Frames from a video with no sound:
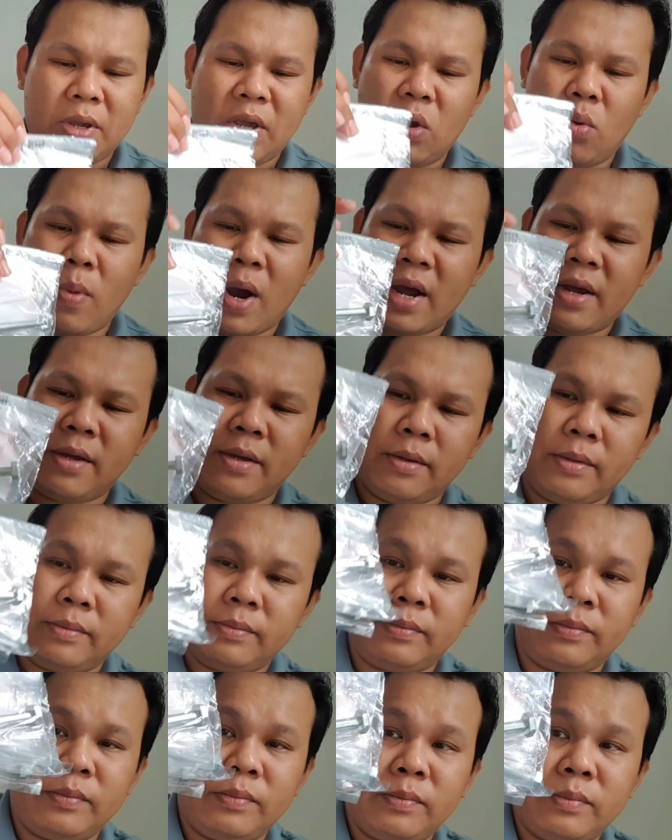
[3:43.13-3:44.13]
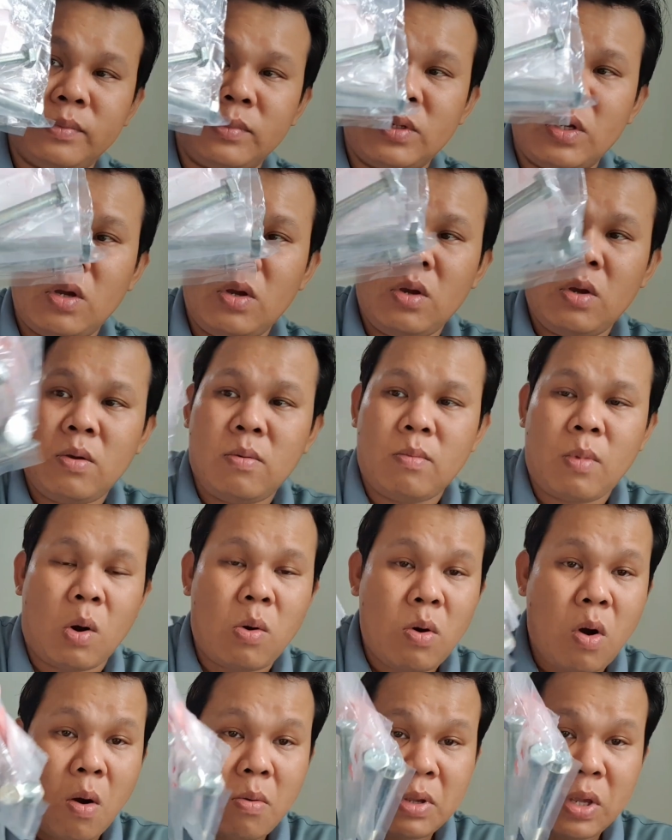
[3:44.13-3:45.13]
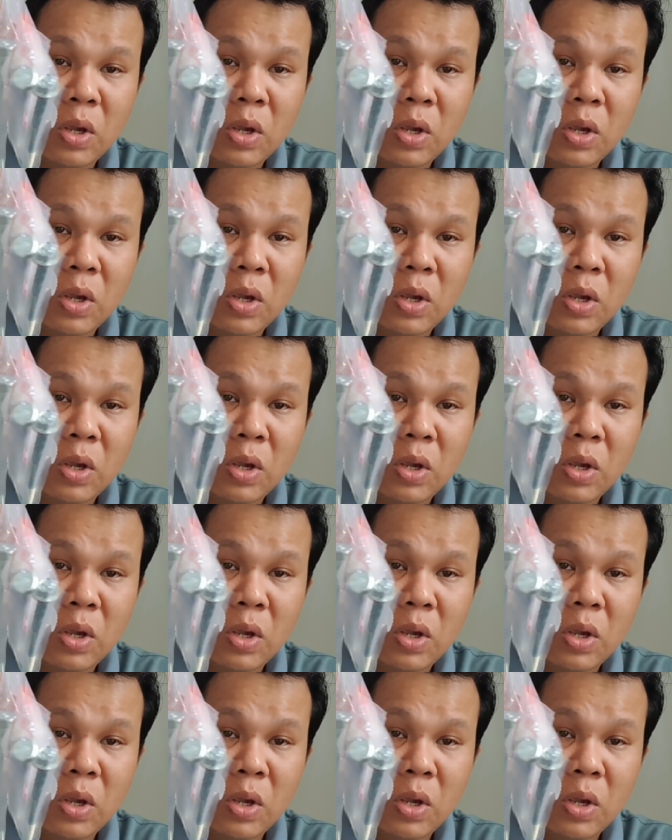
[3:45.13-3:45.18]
treo máy bộ cốt